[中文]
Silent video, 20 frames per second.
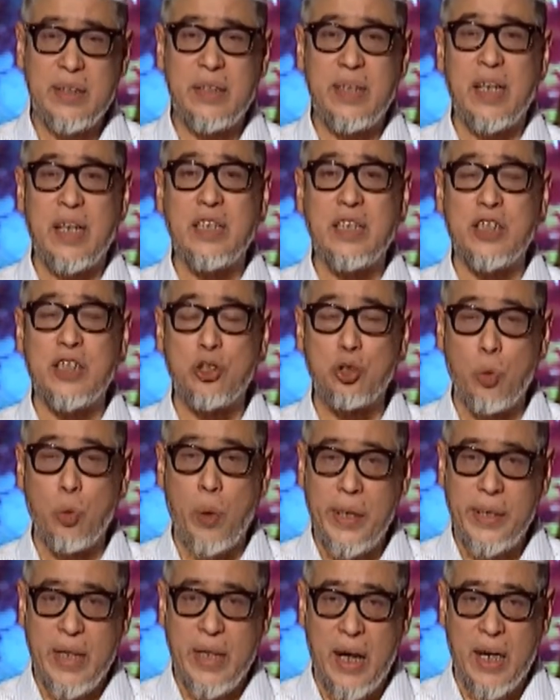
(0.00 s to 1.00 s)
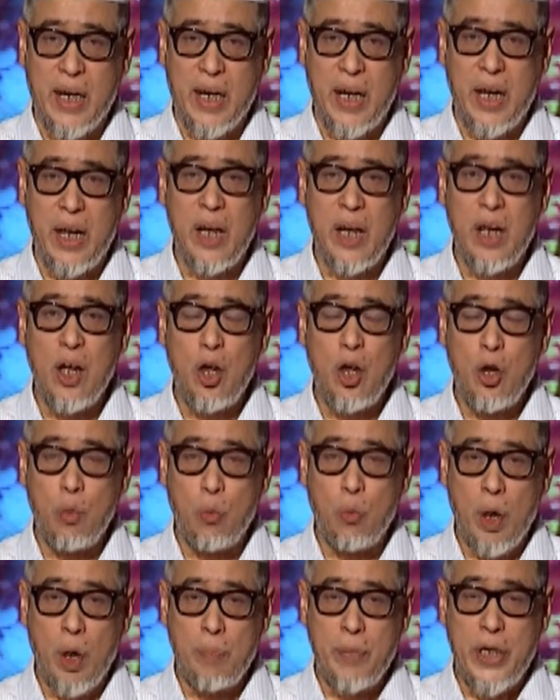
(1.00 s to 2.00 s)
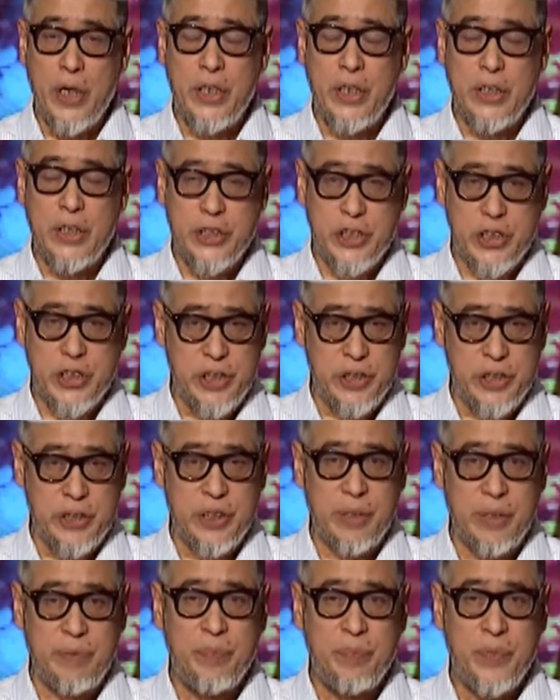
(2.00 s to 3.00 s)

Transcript: 天使传达给我们使者，